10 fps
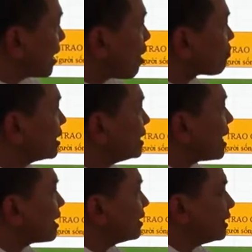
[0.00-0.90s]
Học kỹ
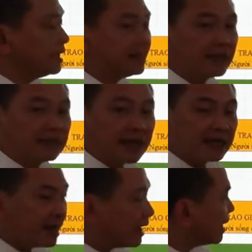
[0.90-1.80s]
năng để hình
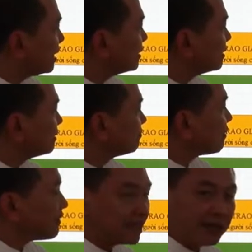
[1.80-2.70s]
thành nghề
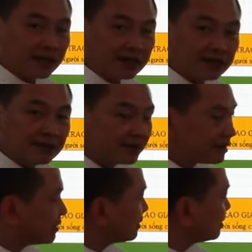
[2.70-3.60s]
và phát triển,
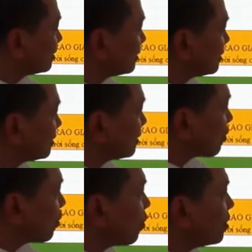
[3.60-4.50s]

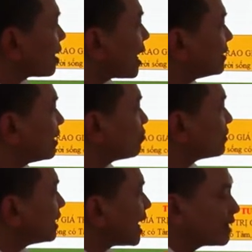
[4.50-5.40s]
có nỗ lực hành động
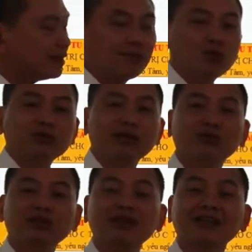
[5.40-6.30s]
để đạt được mục
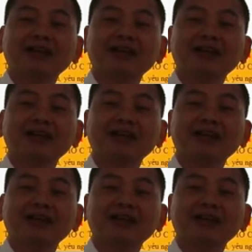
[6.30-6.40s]
tiêu. Tức là